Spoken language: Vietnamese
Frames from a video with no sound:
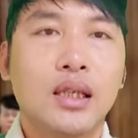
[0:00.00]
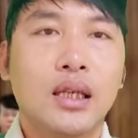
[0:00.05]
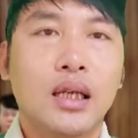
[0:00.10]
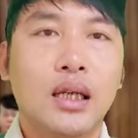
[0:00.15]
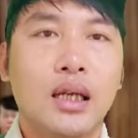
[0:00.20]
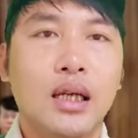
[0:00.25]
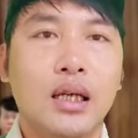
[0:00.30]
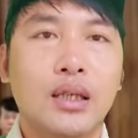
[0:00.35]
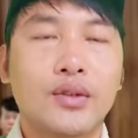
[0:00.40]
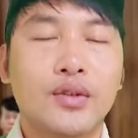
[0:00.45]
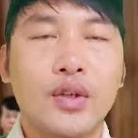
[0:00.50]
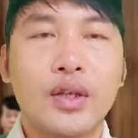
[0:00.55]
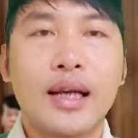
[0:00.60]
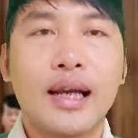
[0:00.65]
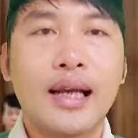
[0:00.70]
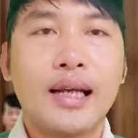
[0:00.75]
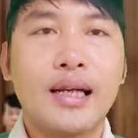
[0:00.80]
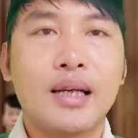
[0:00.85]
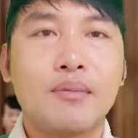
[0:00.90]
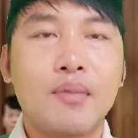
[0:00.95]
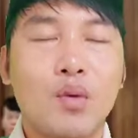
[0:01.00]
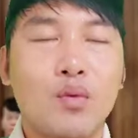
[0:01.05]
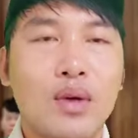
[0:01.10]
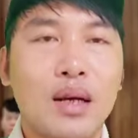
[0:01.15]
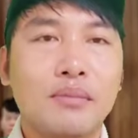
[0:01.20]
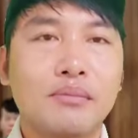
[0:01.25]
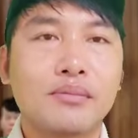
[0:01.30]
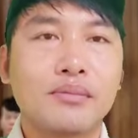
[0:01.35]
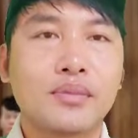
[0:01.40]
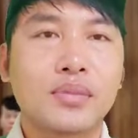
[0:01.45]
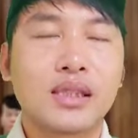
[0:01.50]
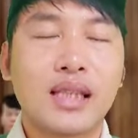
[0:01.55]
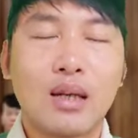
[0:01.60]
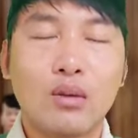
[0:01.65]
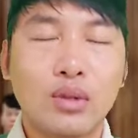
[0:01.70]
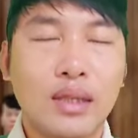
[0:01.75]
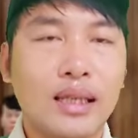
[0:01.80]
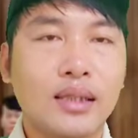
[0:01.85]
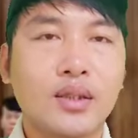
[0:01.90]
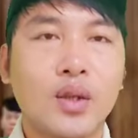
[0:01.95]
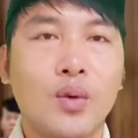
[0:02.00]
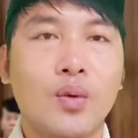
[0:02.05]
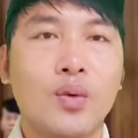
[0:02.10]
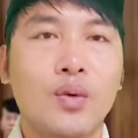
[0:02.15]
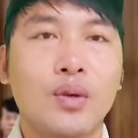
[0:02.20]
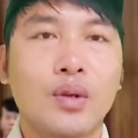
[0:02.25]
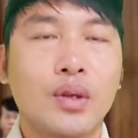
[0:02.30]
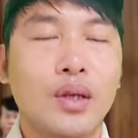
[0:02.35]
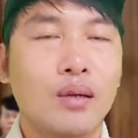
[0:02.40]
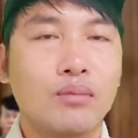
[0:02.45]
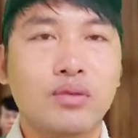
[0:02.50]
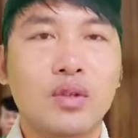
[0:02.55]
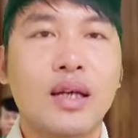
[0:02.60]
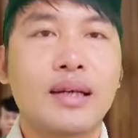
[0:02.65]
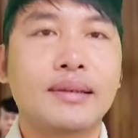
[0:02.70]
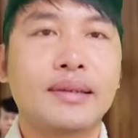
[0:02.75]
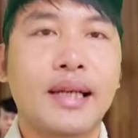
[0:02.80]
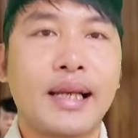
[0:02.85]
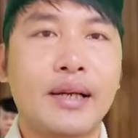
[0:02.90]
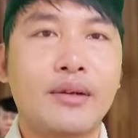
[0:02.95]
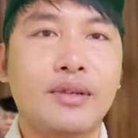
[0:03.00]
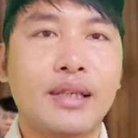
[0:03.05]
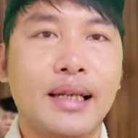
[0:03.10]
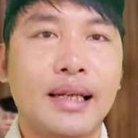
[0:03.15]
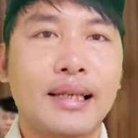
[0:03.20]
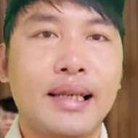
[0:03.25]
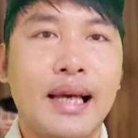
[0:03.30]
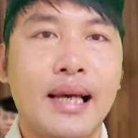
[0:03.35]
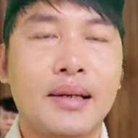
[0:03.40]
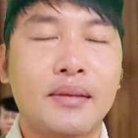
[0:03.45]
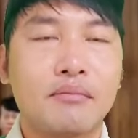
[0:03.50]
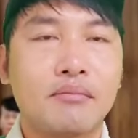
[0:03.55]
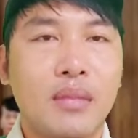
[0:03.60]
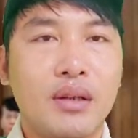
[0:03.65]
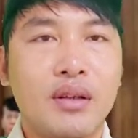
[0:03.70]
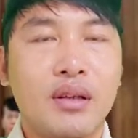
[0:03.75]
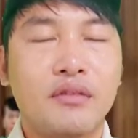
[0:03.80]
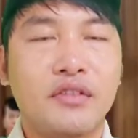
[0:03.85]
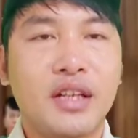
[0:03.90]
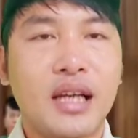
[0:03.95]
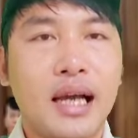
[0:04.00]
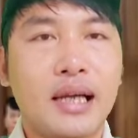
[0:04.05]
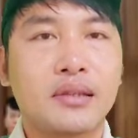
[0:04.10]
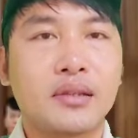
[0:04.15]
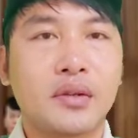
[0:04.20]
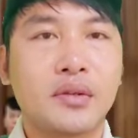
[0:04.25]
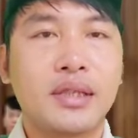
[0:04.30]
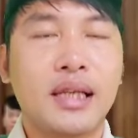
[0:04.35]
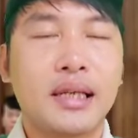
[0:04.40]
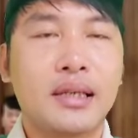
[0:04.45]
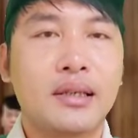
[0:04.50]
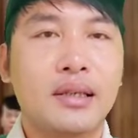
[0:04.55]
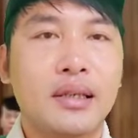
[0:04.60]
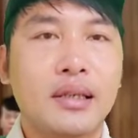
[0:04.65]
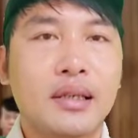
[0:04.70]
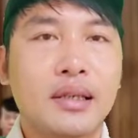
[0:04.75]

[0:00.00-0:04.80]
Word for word: Ờ, tuyên án là một năm 6 tháng tù công cho án treo nha cả nhà bởi vì với hai tội danh